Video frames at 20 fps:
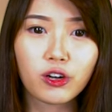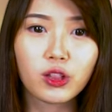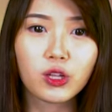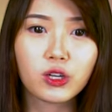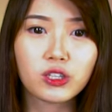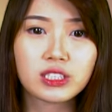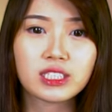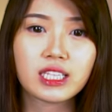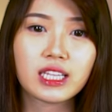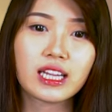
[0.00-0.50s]

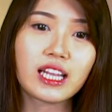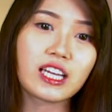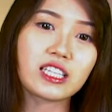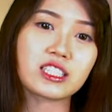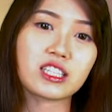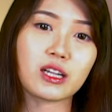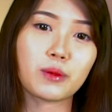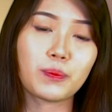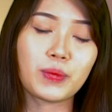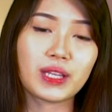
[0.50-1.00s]
Lords
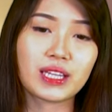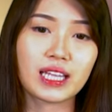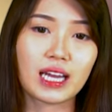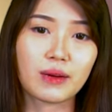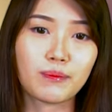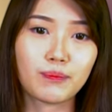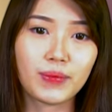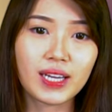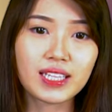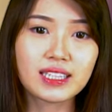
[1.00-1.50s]
Selector
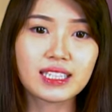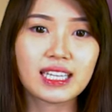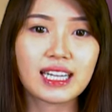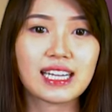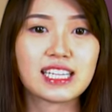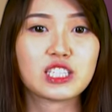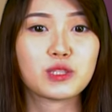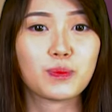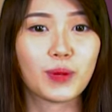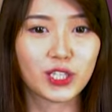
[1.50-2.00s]
bintang 4
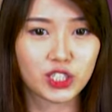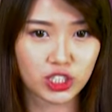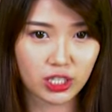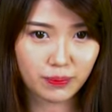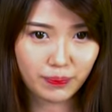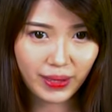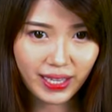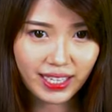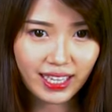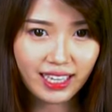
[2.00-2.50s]
dari special
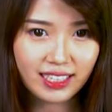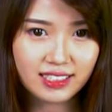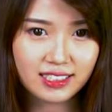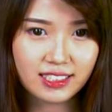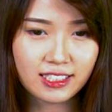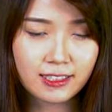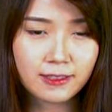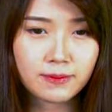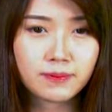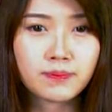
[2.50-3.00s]

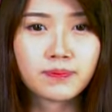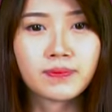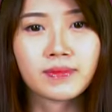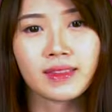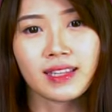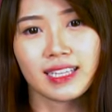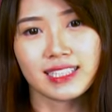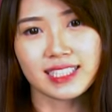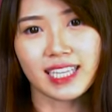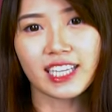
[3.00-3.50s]
package.
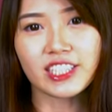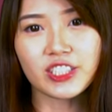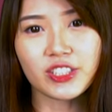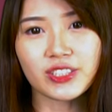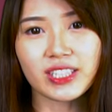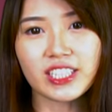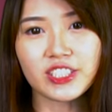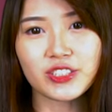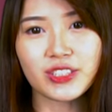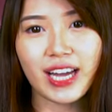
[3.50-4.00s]

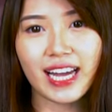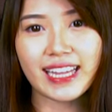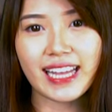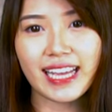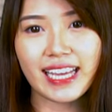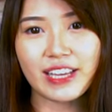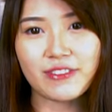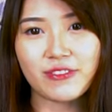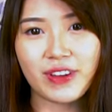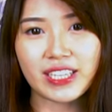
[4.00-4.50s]
Selanjutnya juga ada
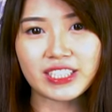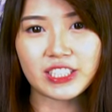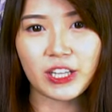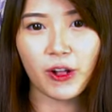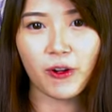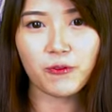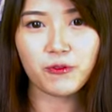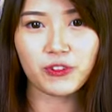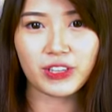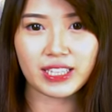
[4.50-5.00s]
event
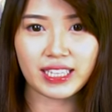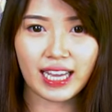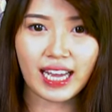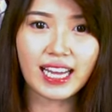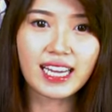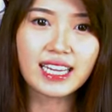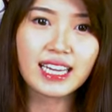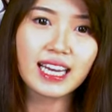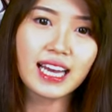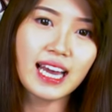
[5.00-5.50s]

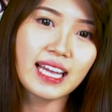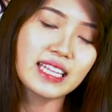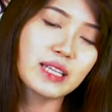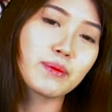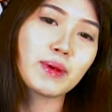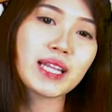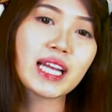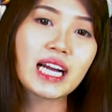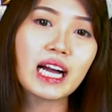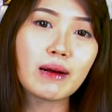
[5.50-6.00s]
Drovina di
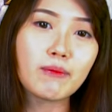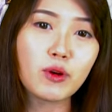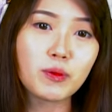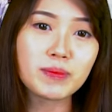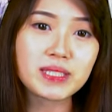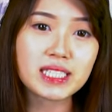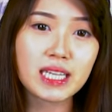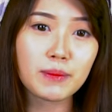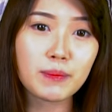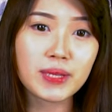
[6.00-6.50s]
mana kamu
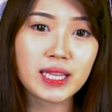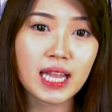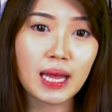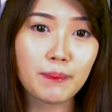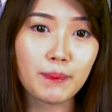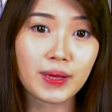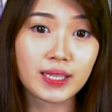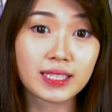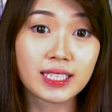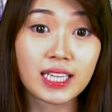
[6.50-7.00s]
bisa
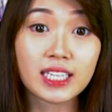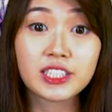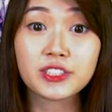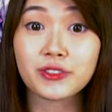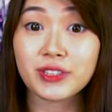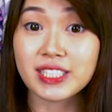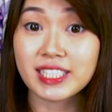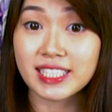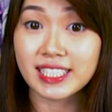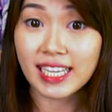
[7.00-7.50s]
mendapatkan
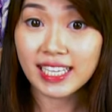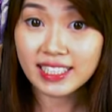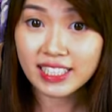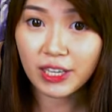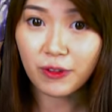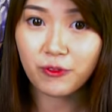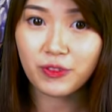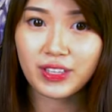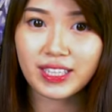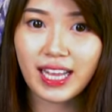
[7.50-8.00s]
Transcend
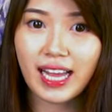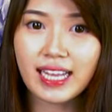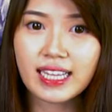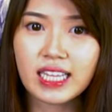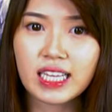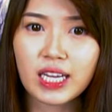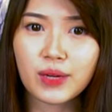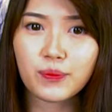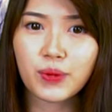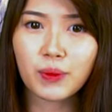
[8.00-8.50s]
Drovina
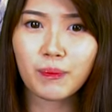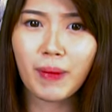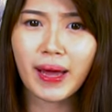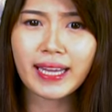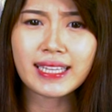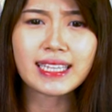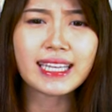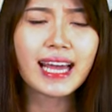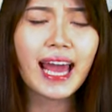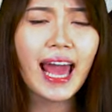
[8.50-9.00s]
dengan
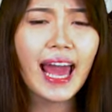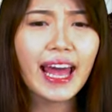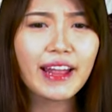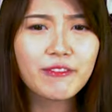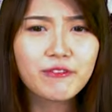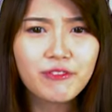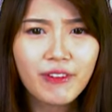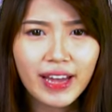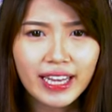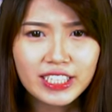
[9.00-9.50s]
bermain di
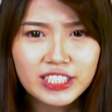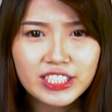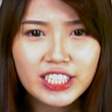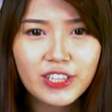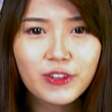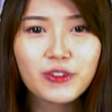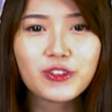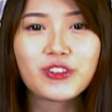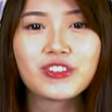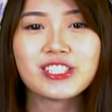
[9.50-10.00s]

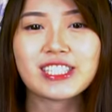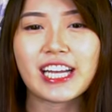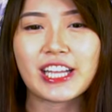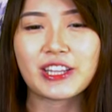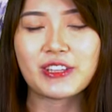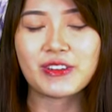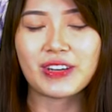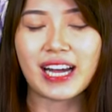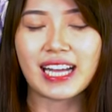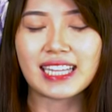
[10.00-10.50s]
Adventure untuk
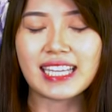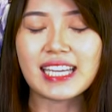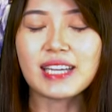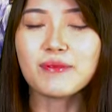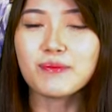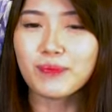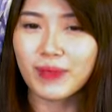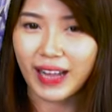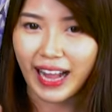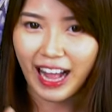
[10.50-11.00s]
satu kali
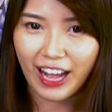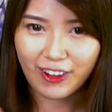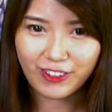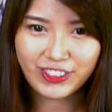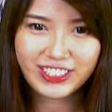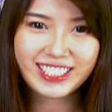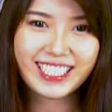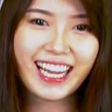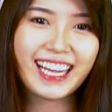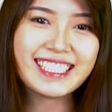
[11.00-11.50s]
per
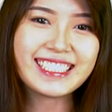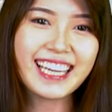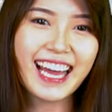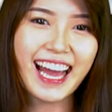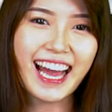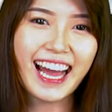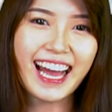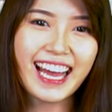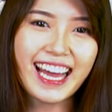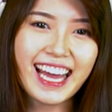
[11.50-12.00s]
akun
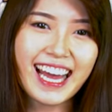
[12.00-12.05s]
saja.